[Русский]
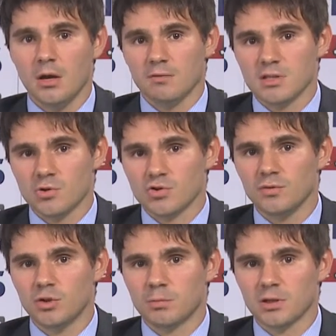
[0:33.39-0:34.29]
возможно
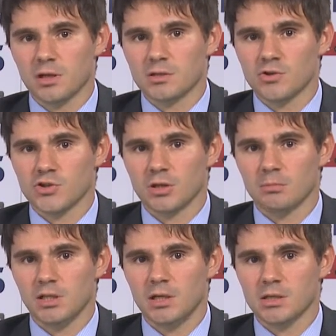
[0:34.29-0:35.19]
выкуп краткосрочных
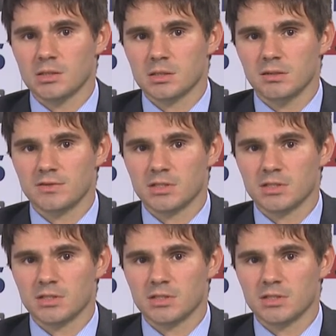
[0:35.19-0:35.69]
облигаций в